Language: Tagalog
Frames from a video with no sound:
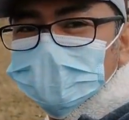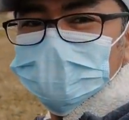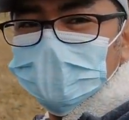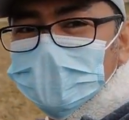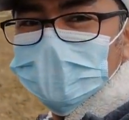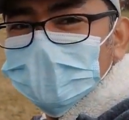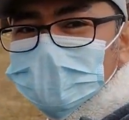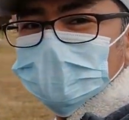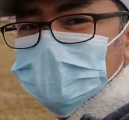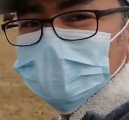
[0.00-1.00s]
kabahayan
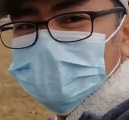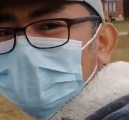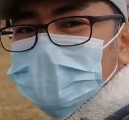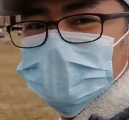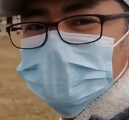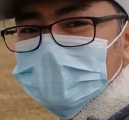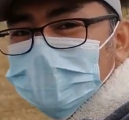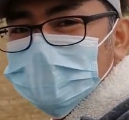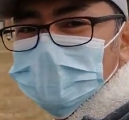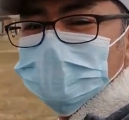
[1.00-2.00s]
or community
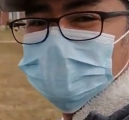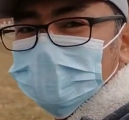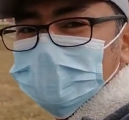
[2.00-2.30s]
center